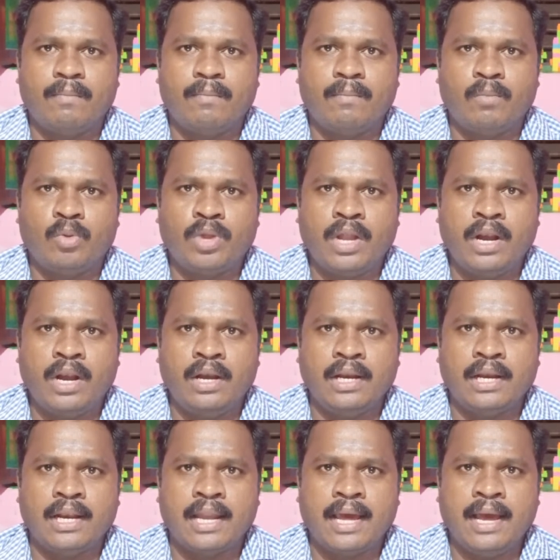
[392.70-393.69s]

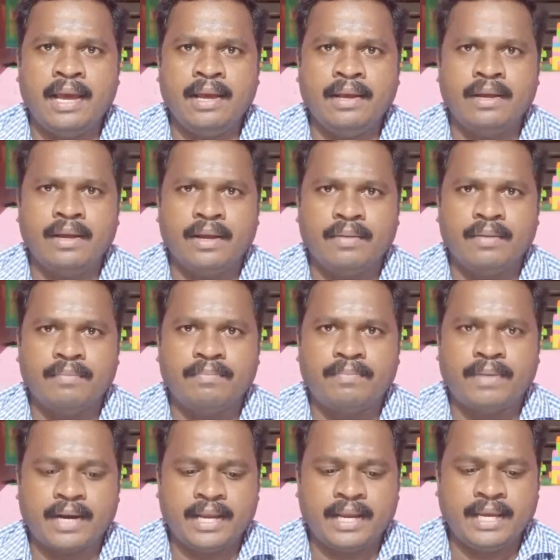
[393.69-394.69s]
முதலில்
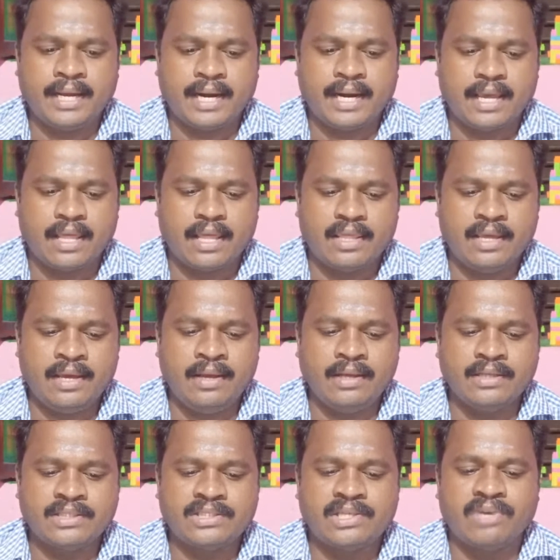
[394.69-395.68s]
பறை கிடையாது
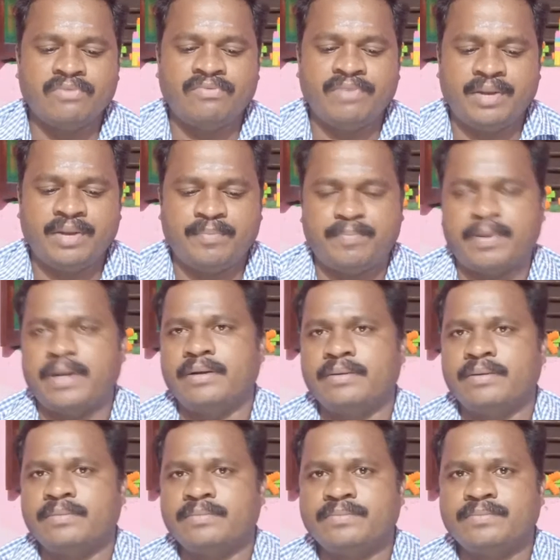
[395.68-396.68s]
செவ்வரி பண்
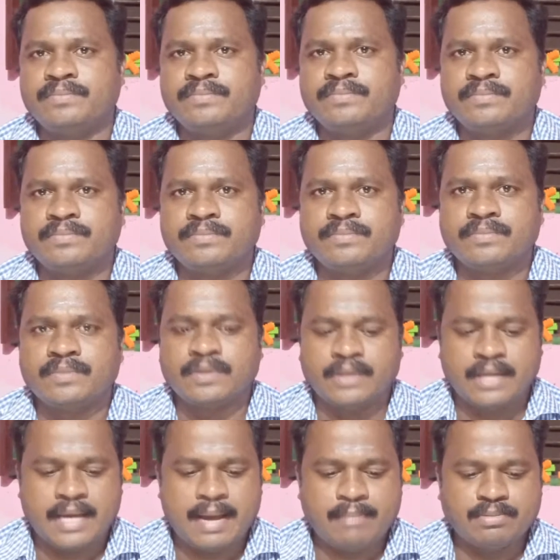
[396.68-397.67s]

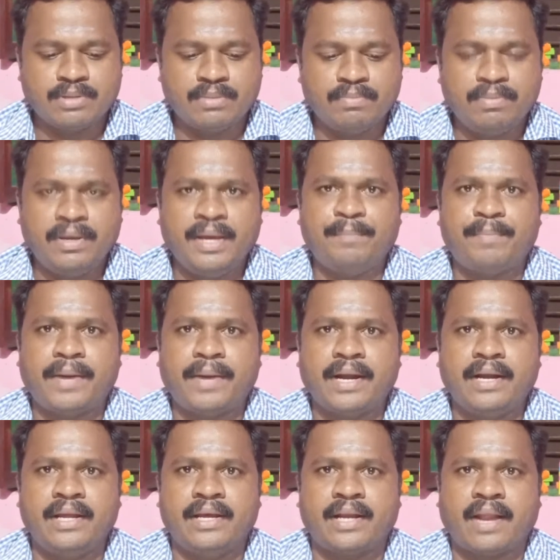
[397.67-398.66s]
ஆப்ஷன் பி
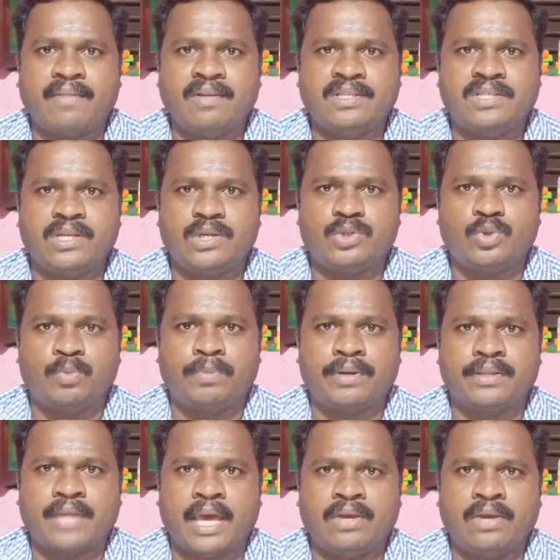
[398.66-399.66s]
பண்ணு ரதிஸ்ரீ
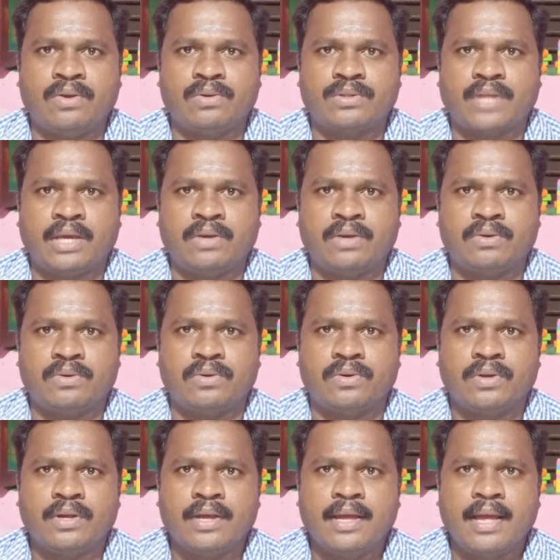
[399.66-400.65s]
சூப்பர் தேங்க்யூ தேங்க்யூ
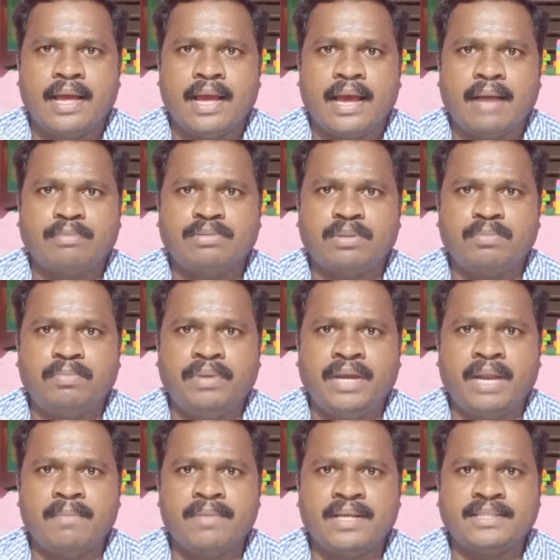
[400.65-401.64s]
ஆப்ஷன்
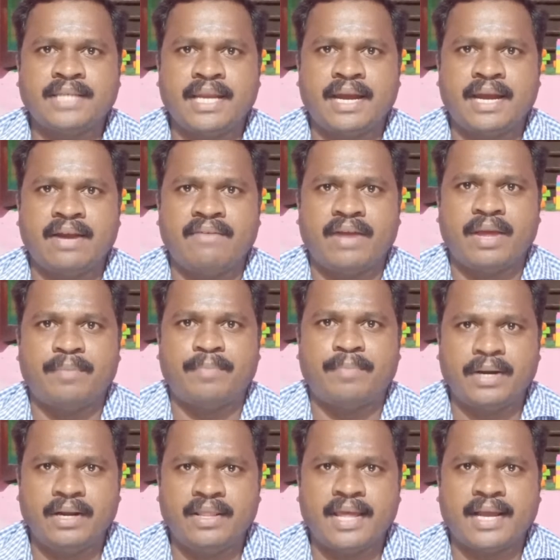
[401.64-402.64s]
பி என்பது சரியான விடை
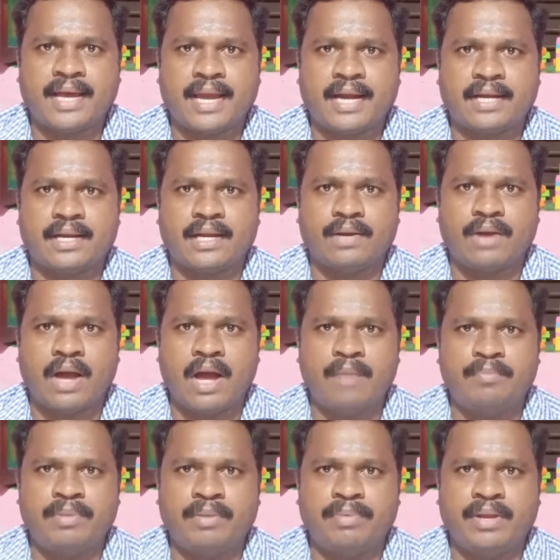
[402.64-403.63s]
பண்ணு தான் கரெக்டு ஆ
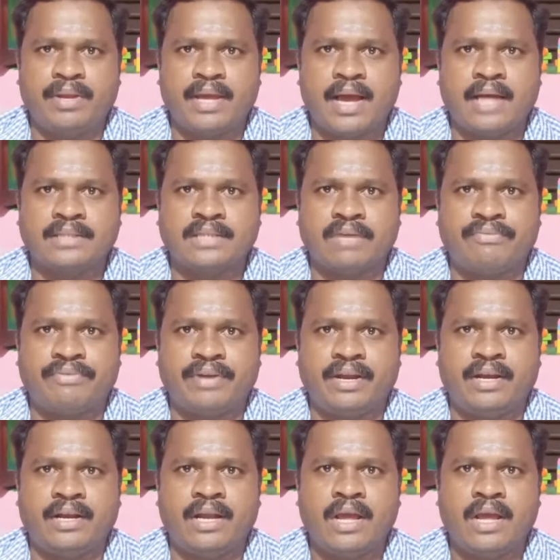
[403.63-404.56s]
பிரியா சஃப்ரின்